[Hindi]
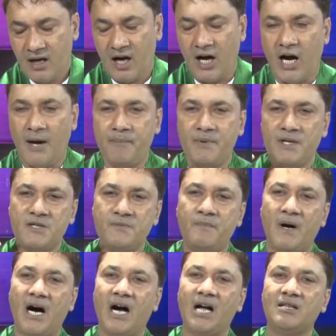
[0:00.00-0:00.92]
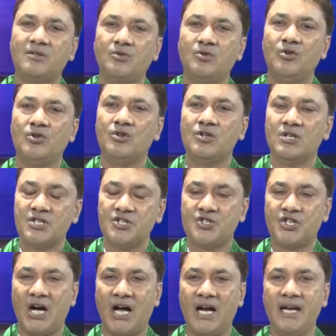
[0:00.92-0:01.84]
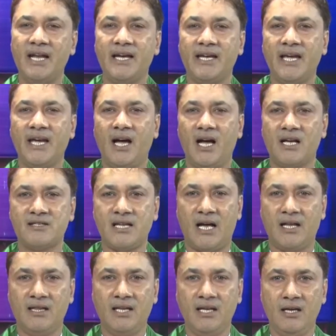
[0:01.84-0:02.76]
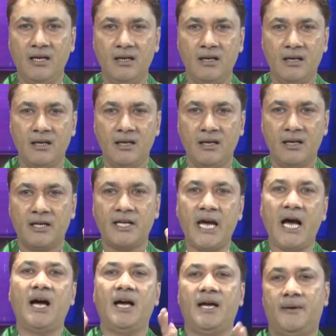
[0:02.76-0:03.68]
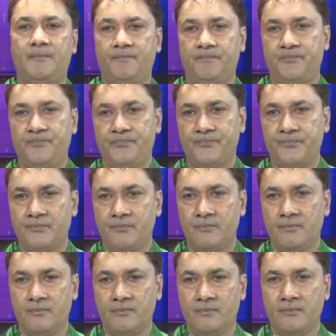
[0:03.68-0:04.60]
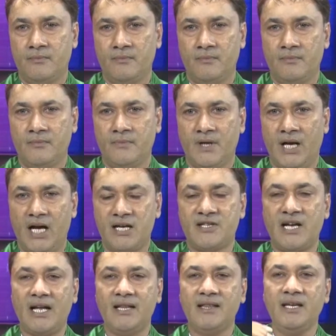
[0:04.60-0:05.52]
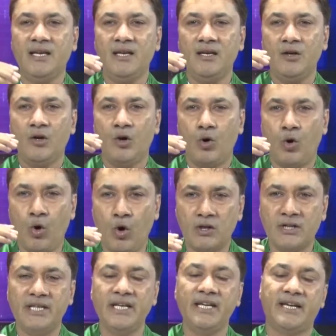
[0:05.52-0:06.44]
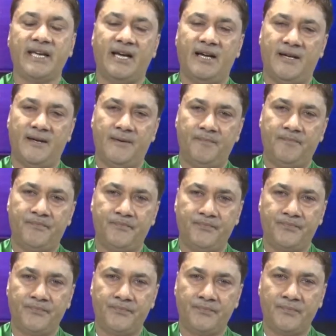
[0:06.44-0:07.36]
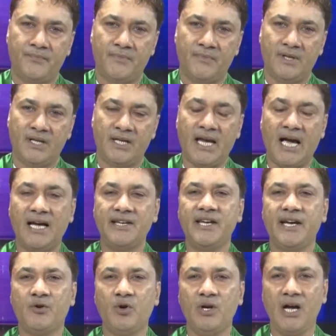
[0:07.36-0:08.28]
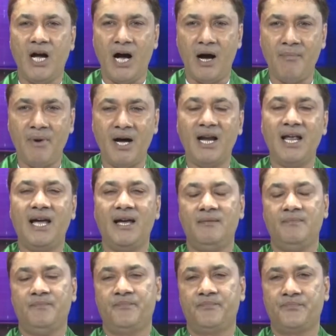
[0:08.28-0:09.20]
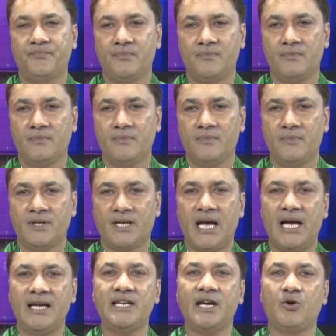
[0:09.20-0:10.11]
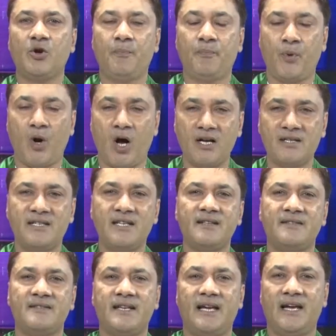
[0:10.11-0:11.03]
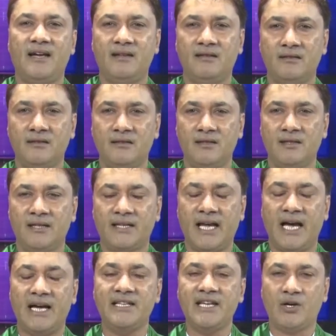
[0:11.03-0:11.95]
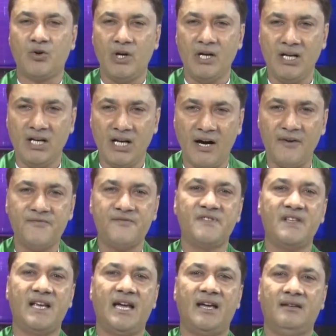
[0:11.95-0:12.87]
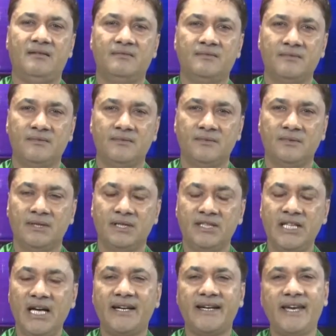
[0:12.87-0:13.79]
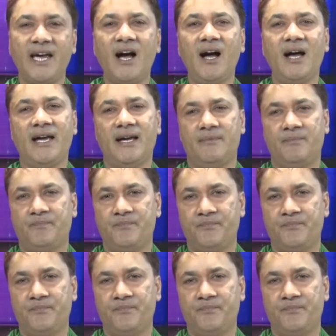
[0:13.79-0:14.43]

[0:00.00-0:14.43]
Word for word: आप इस बात को जाने के आज़ादी क्या है आज़ादी होती क्या है क्या ये कोई अमल है क्या ये कोई प्रोसेस है क्या ये कोई लफ्स है या क्या है